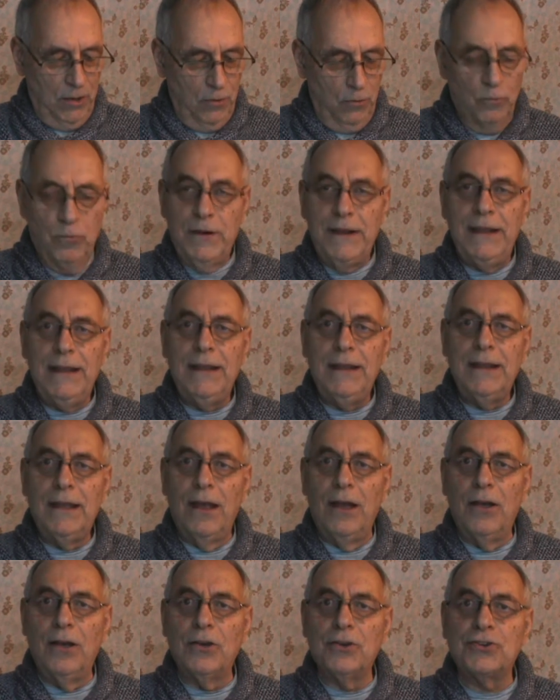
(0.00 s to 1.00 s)
Oui,
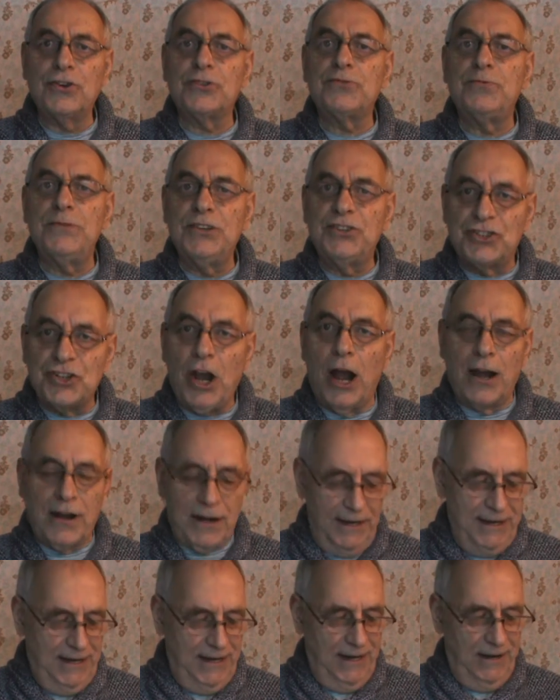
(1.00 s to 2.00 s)
euh, je suis
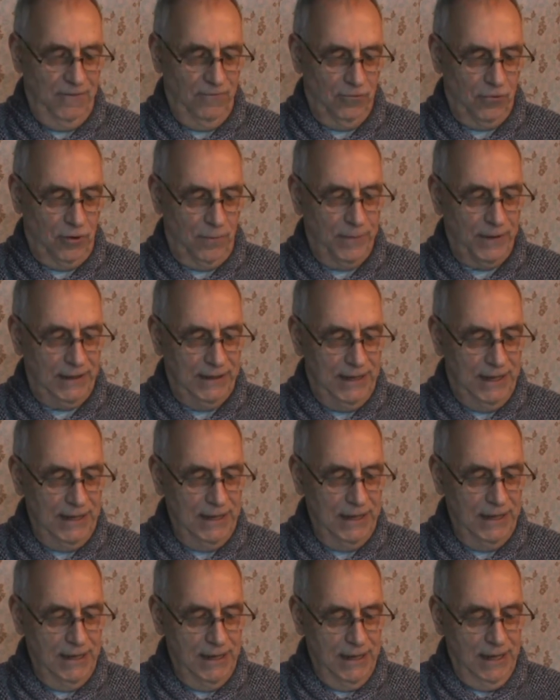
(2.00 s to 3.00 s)
Charlie, vous comprenez?
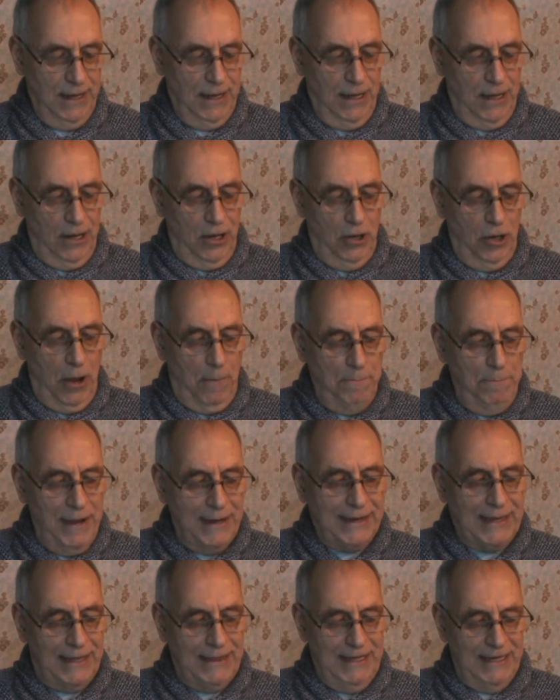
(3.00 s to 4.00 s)
Le
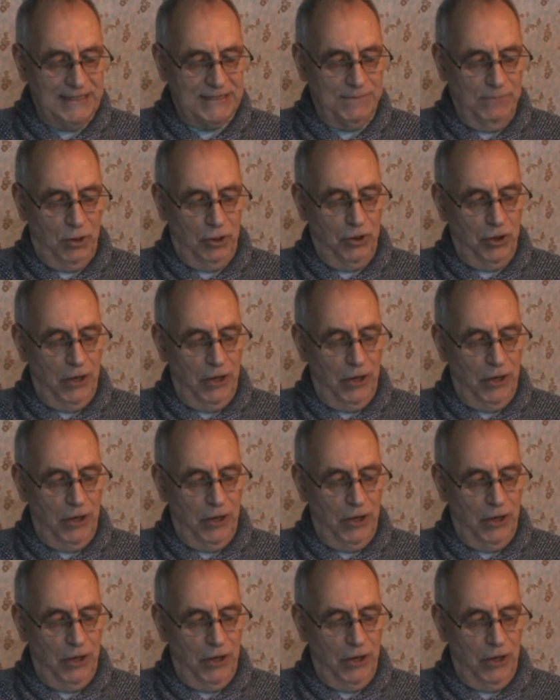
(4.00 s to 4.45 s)
mécanisme de